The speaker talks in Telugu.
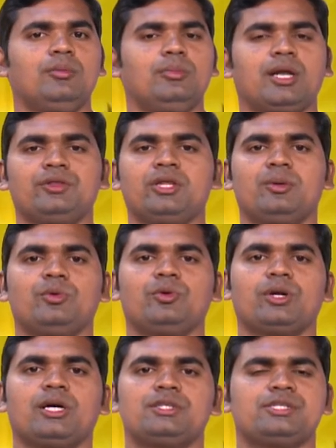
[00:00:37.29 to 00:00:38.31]
మనందరము
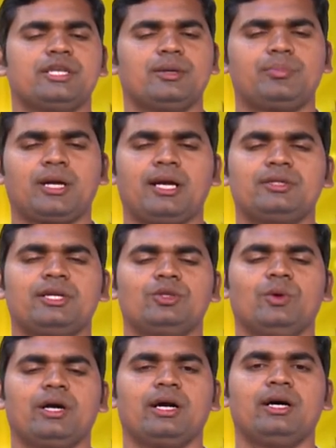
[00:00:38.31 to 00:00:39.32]
కూడా చిన్న ప్రార్థన
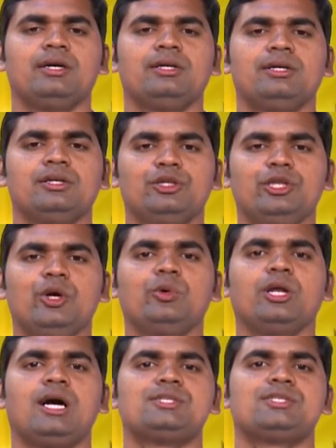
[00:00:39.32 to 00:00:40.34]
ద్వారా
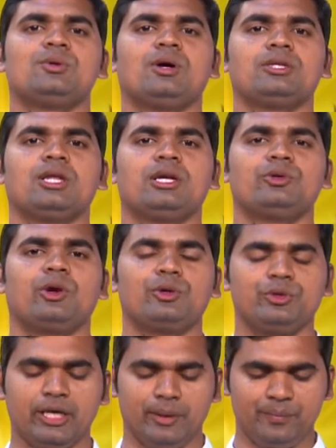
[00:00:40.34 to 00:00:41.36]
దేవుని ఆశీర్వాదాలను
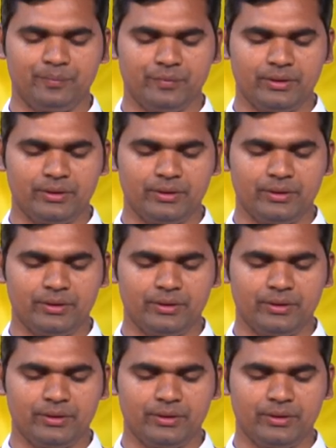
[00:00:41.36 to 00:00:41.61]
అడుగుదాం